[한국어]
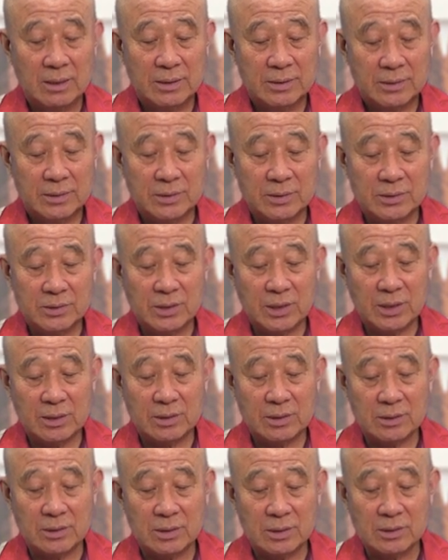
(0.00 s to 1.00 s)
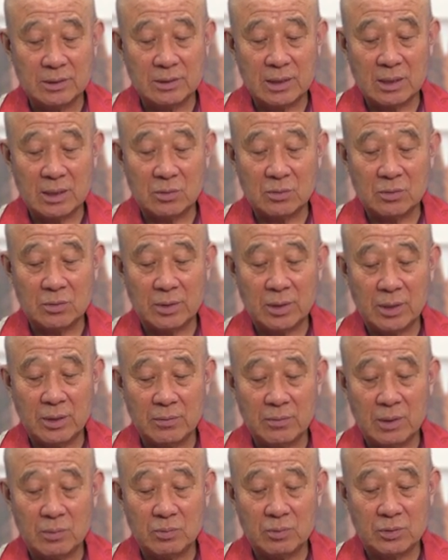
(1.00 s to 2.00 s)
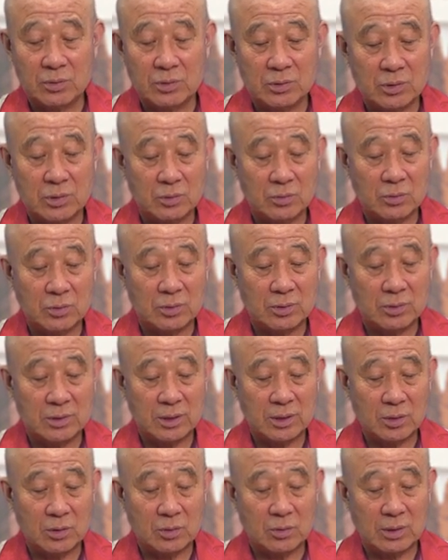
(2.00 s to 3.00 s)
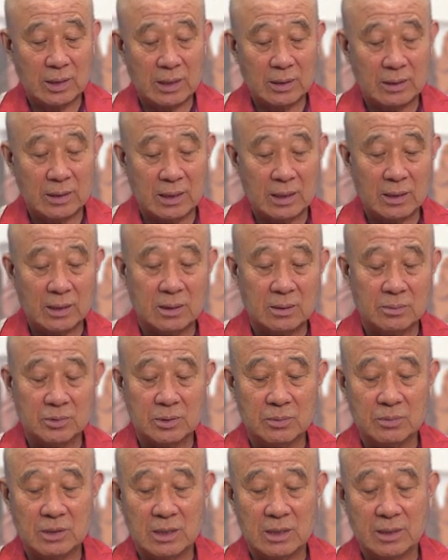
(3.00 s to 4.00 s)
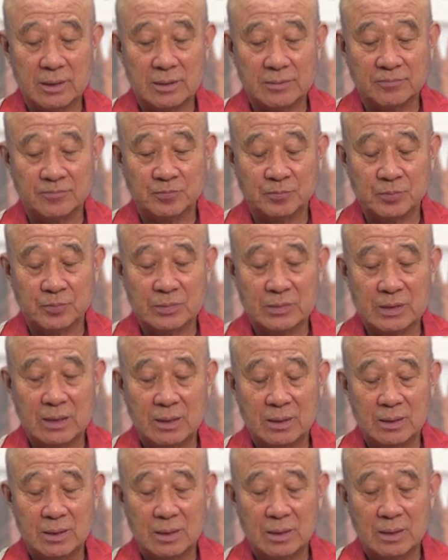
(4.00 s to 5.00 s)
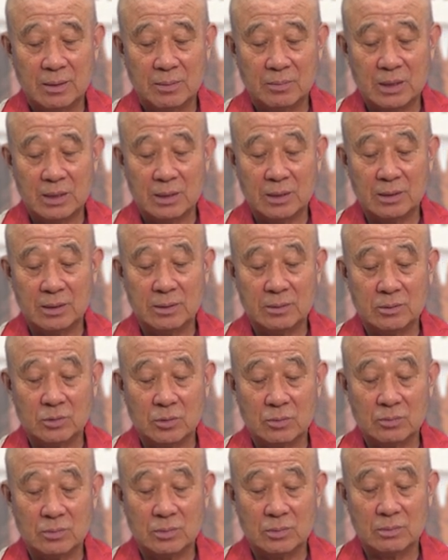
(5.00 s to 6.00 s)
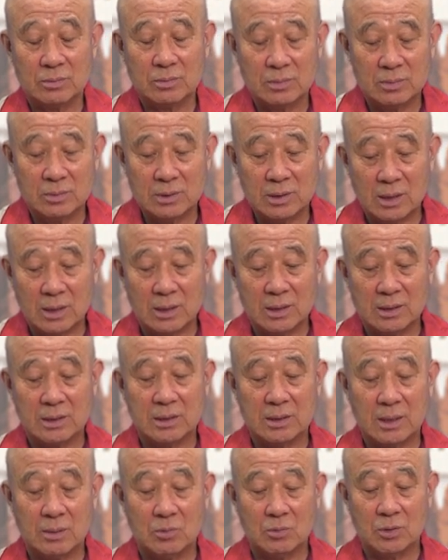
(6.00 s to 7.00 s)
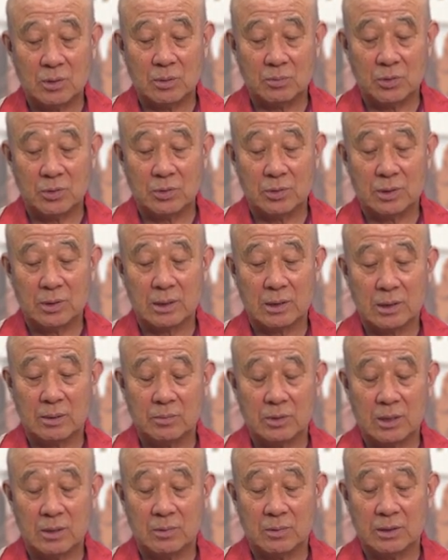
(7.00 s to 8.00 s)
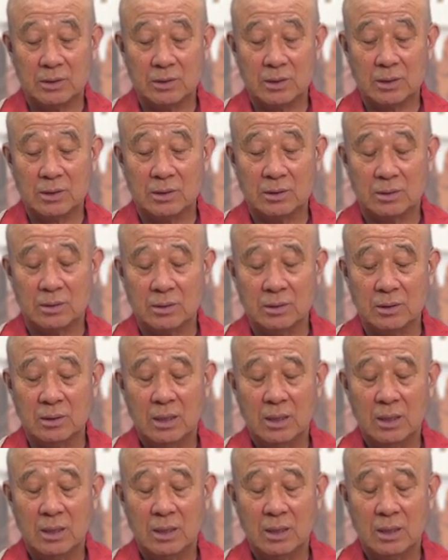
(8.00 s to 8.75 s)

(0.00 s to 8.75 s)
근세에는 어느 나라고 해외 불교 전도를 제대로 한 나라가 없습니다. 음, 뭐 이거는 좀 제가 이제 잘못된 표현이긴 합니다만 어쨌든